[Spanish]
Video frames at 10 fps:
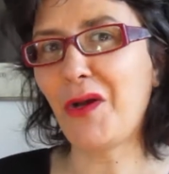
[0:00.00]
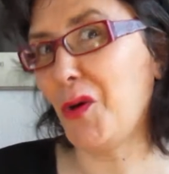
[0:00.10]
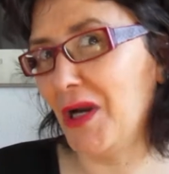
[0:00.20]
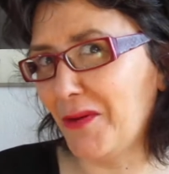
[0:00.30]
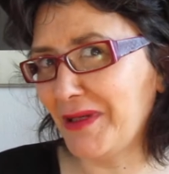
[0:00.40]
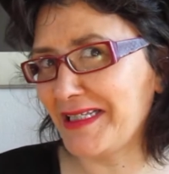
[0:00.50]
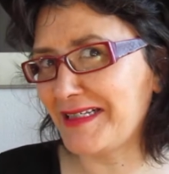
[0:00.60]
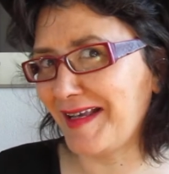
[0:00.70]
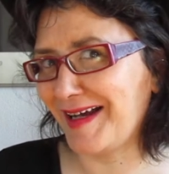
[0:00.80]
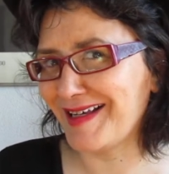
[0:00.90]
Hola
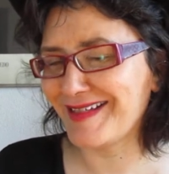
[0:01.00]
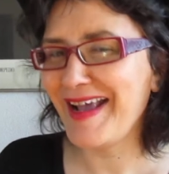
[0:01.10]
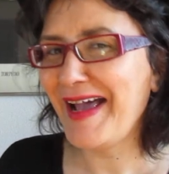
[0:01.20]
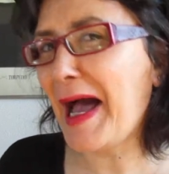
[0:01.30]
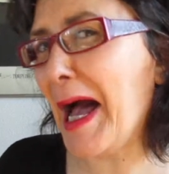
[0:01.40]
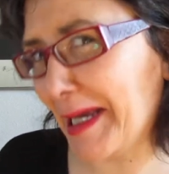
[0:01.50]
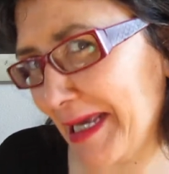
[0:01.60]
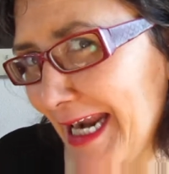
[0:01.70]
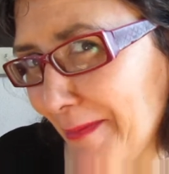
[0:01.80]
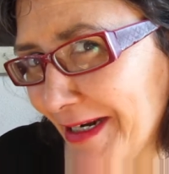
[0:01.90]
cuentistas,
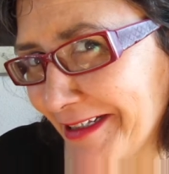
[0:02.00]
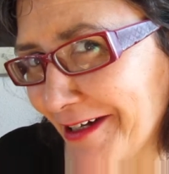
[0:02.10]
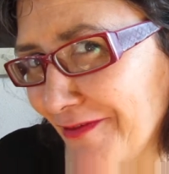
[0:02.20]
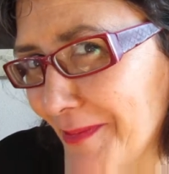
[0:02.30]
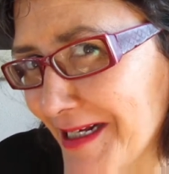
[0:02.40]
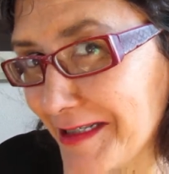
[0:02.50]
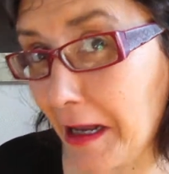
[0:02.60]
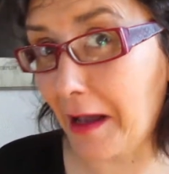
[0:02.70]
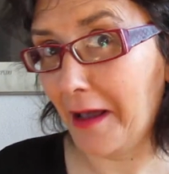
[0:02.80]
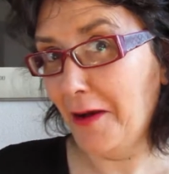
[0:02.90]
aquí la piratafa
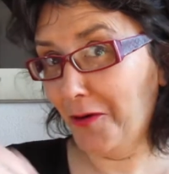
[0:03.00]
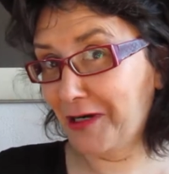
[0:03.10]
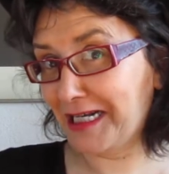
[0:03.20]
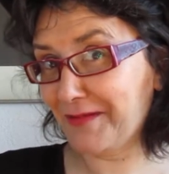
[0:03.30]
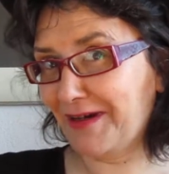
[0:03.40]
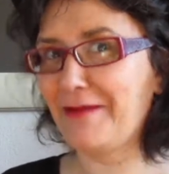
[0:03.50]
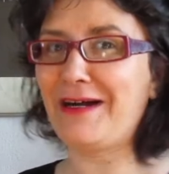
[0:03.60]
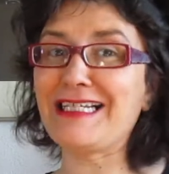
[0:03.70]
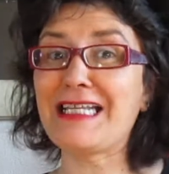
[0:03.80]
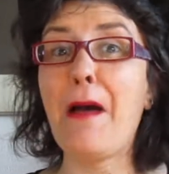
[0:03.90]
basta una semana
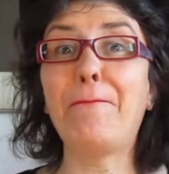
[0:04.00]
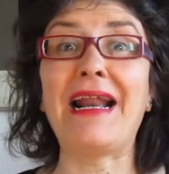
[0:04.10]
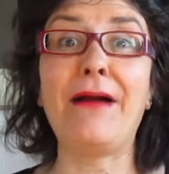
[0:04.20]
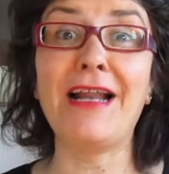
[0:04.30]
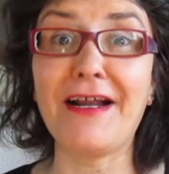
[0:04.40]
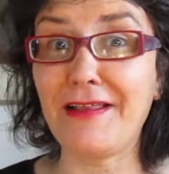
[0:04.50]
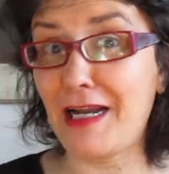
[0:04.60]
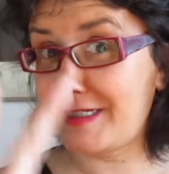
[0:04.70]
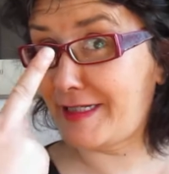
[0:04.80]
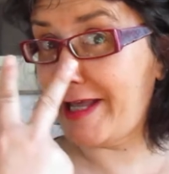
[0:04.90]
más para hablar de
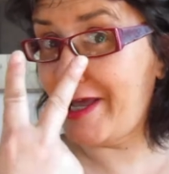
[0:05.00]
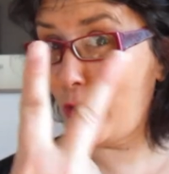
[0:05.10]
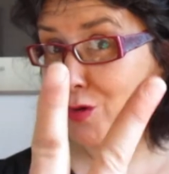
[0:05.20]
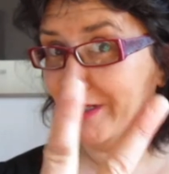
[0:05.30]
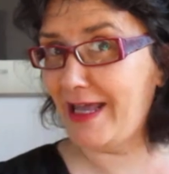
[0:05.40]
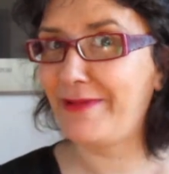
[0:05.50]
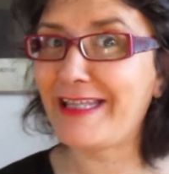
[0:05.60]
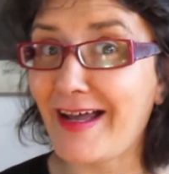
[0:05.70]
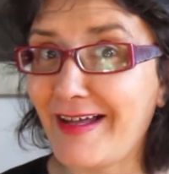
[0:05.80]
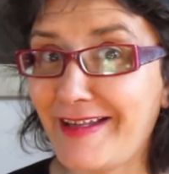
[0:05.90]
la segunda
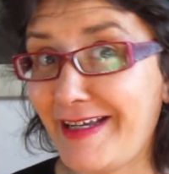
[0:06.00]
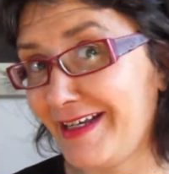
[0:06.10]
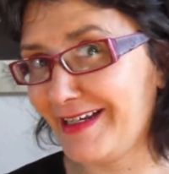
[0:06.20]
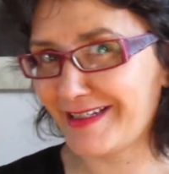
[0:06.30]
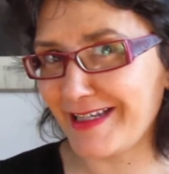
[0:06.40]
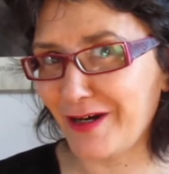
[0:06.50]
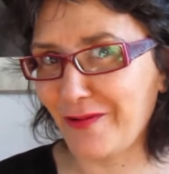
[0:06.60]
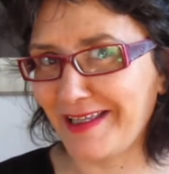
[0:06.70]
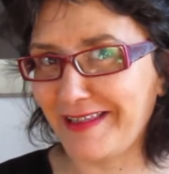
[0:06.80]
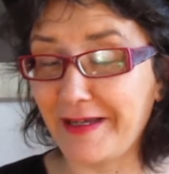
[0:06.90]
mitad del siglo
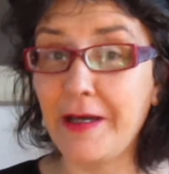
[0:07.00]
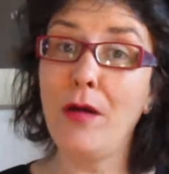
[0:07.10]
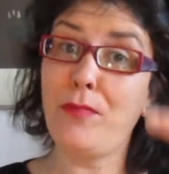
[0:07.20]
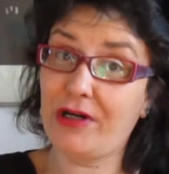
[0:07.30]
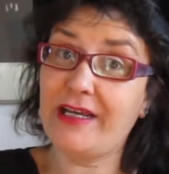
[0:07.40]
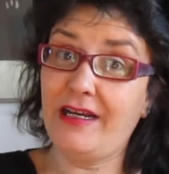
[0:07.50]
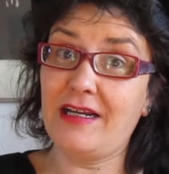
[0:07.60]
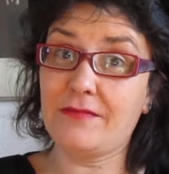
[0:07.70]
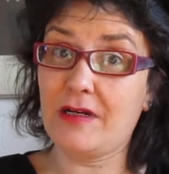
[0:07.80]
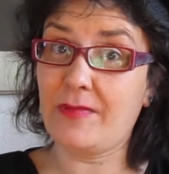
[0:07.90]
XX porque la
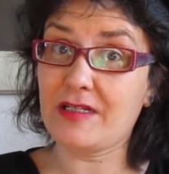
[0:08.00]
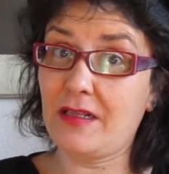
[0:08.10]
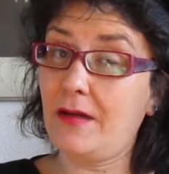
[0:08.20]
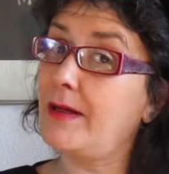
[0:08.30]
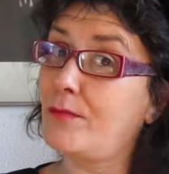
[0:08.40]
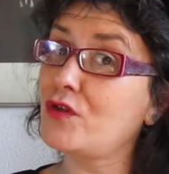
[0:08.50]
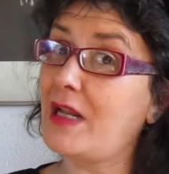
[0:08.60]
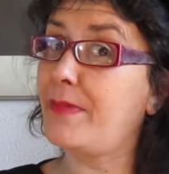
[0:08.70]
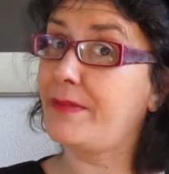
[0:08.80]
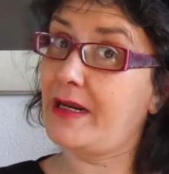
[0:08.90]
semana pasada hablamos de
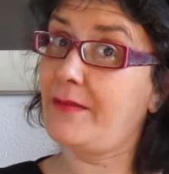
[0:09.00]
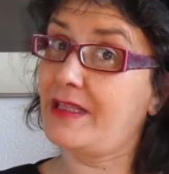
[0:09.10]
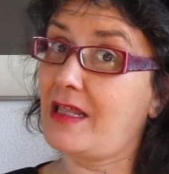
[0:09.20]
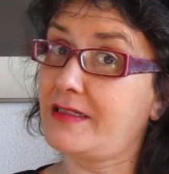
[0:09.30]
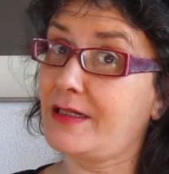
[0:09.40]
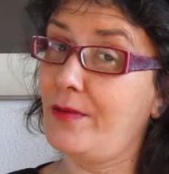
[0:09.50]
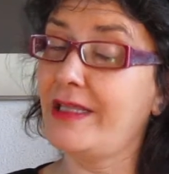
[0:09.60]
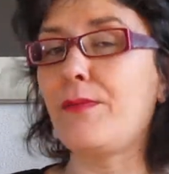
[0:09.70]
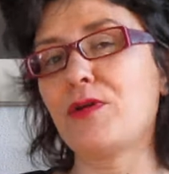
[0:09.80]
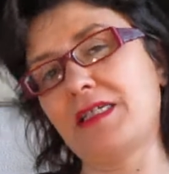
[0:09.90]
la primera mitad del siglo
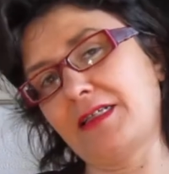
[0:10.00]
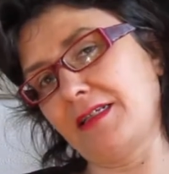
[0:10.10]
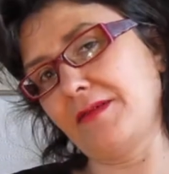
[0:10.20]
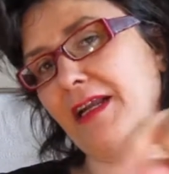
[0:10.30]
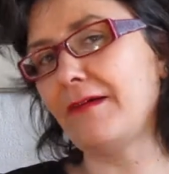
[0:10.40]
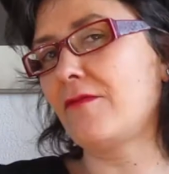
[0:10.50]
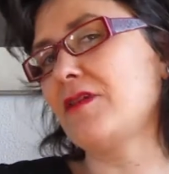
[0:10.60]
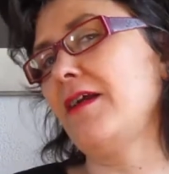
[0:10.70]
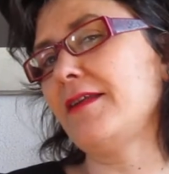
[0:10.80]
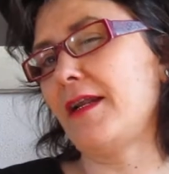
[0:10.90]
XX, pues esta semana vamos
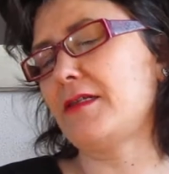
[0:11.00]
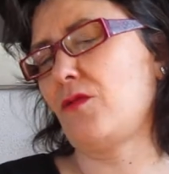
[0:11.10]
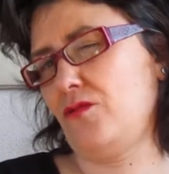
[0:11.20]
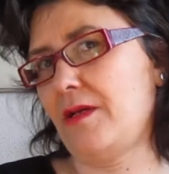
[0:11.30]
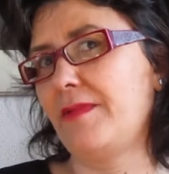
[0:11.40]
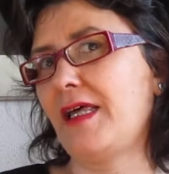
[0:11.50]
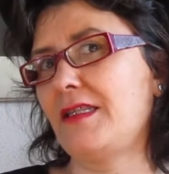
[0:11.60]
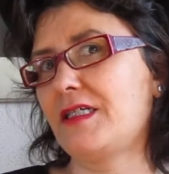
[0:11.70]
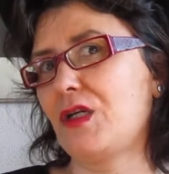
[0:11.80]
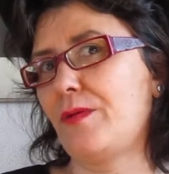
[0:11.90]
a hablar de la segunda mitad
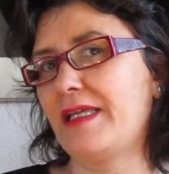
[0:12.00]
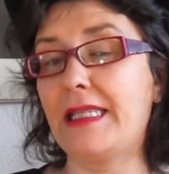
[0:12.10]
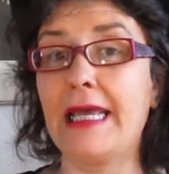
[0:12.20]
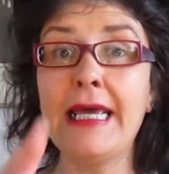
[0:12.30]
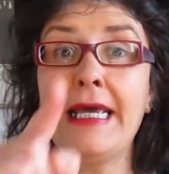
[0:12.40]
del siglo XX